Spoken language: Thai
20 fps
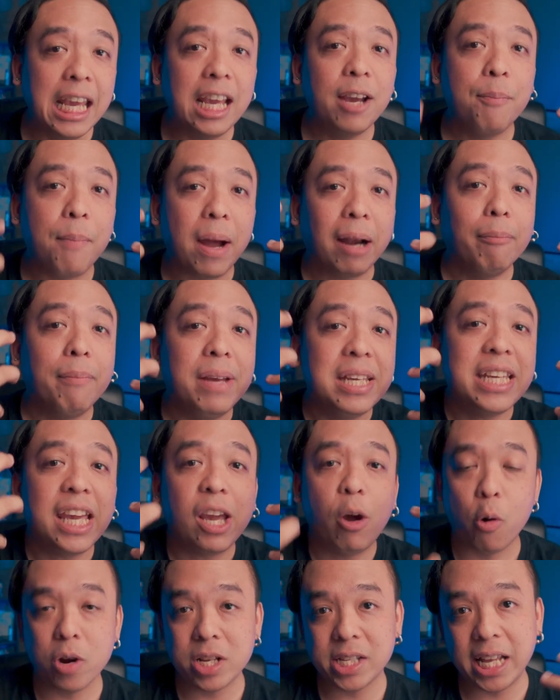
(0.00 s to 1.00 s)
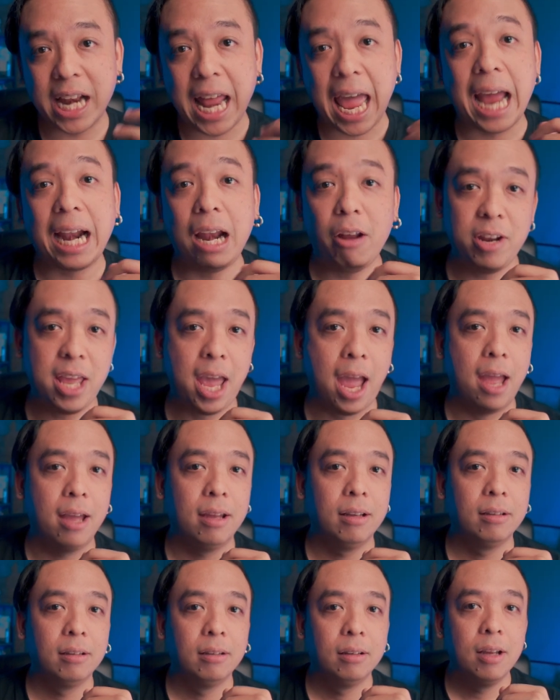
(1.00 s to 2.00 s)
ยิ่งมันไม่ใช่คนแสดงแล้วเนี่ย
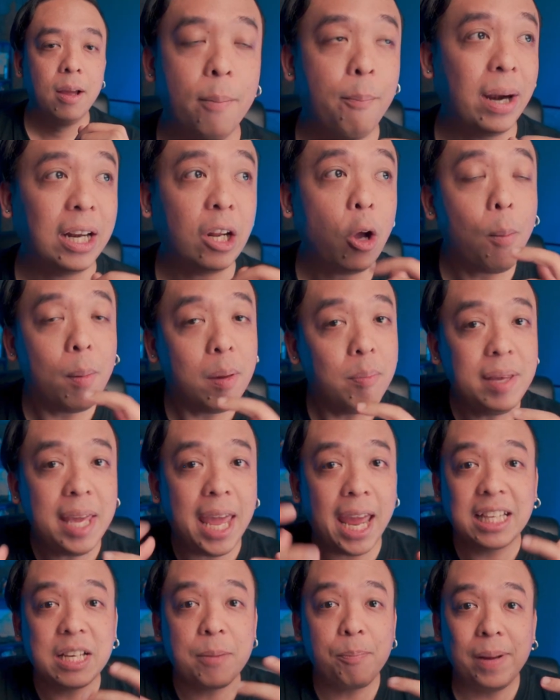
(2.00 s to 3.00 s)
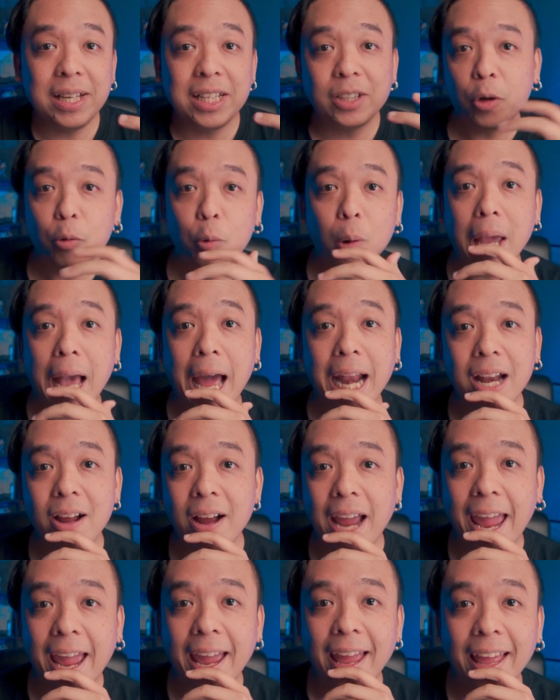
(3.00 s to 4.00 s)
มันก็ไม่มีเหตุจำเป็นจะต้องควิกคัดแล้
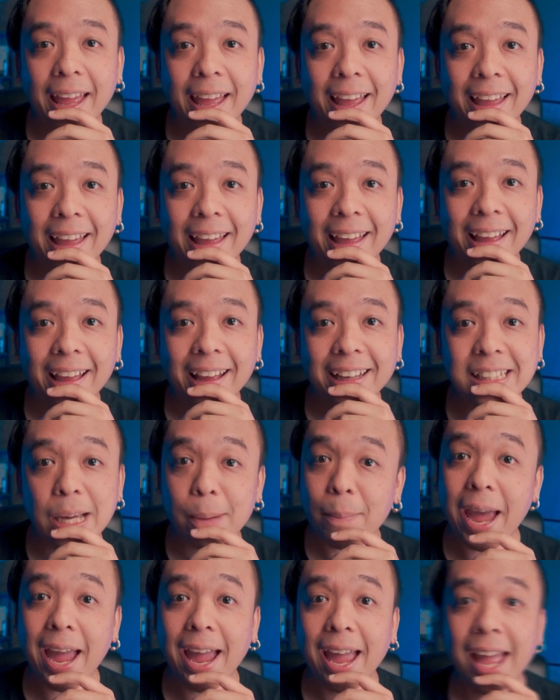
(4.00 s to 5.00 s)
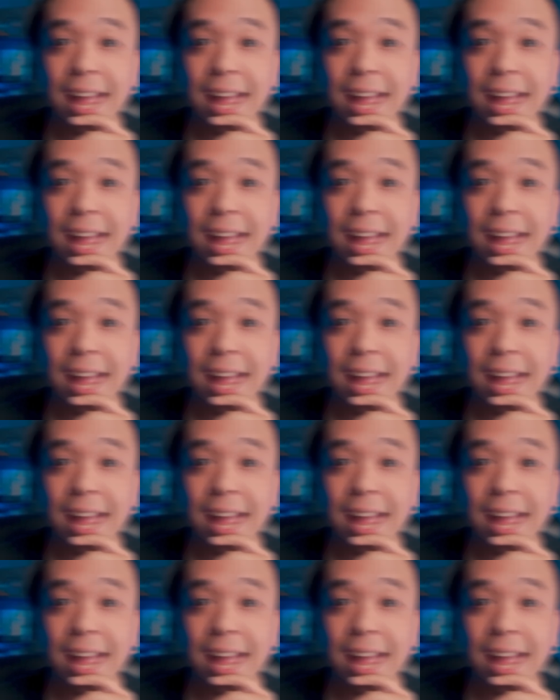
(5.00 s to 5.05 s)
วไง ใช่ไหม